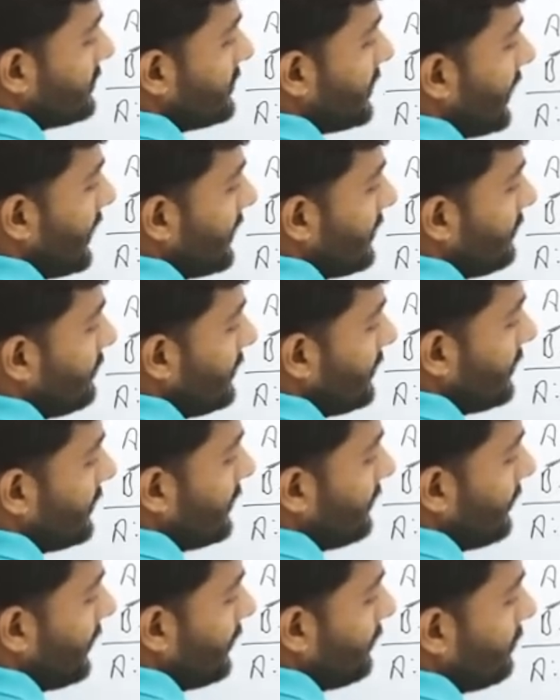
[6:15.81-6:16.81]
चार यूनिट
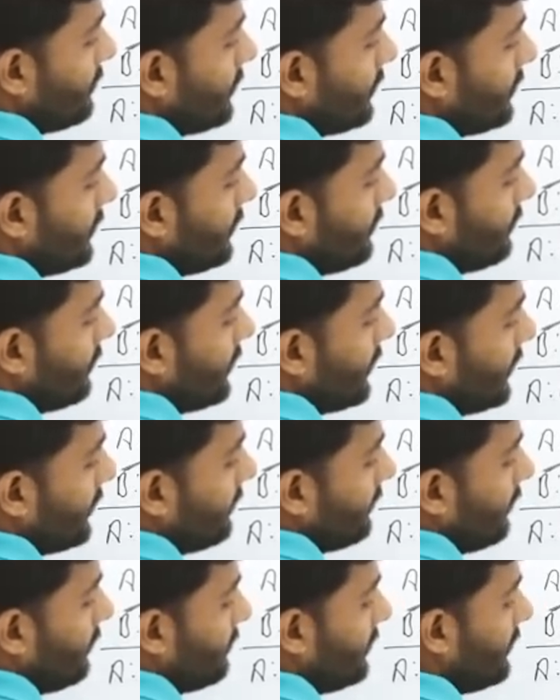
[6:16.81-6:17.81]
की वैल्यू कितनी होगी एक
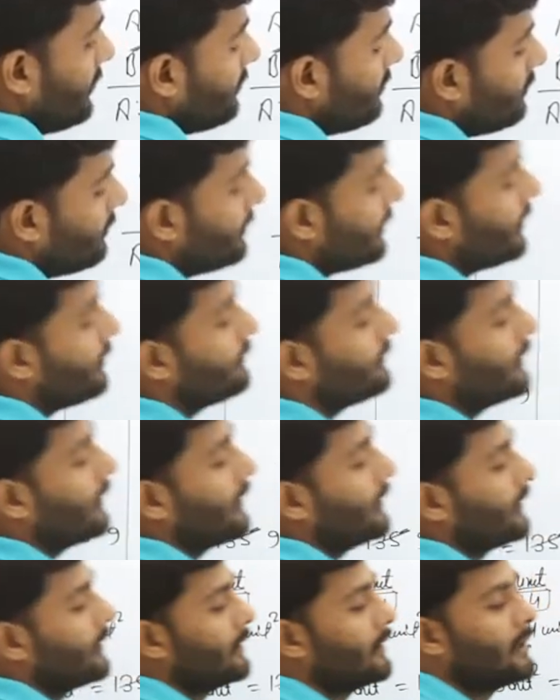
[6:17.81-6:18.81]
सौ बीस रुपया हो
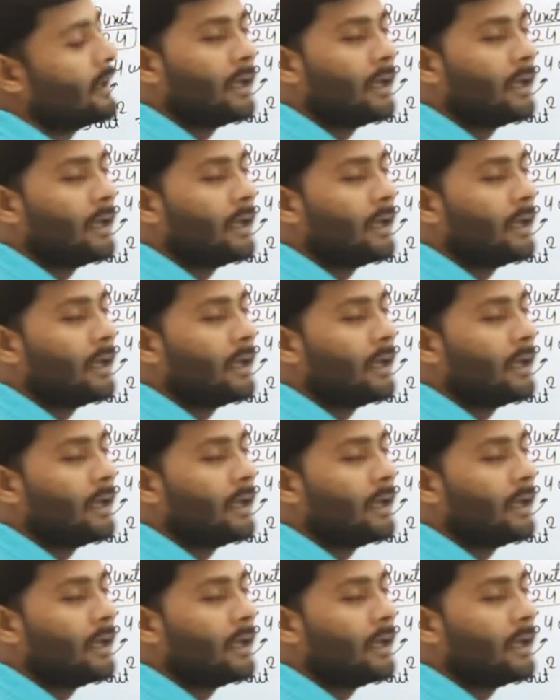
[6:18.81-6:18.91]
जाएगी